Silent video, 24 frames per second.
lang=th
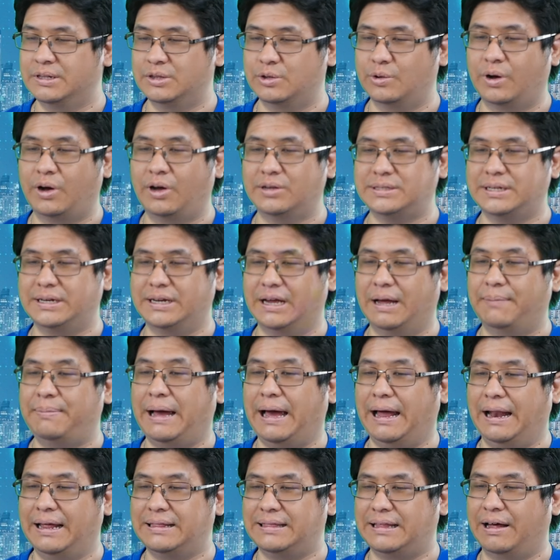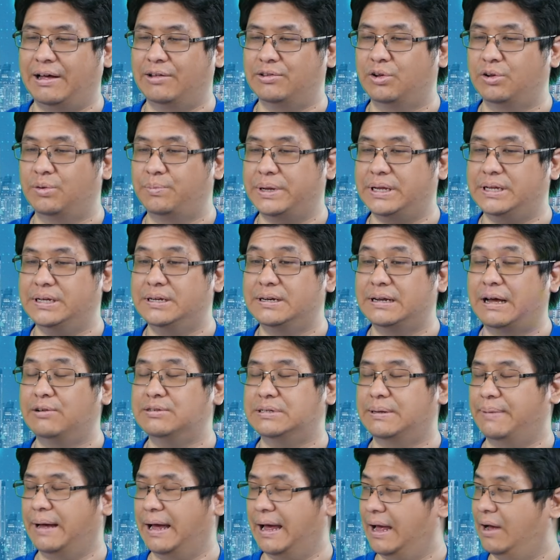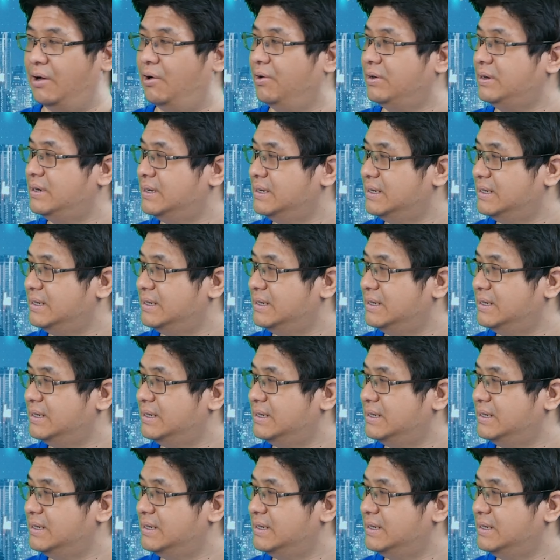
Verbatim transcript: ตัวข้อเสนอผ่านแล้วแต่เขาต้องไปยื่นเข้าสภาก่อน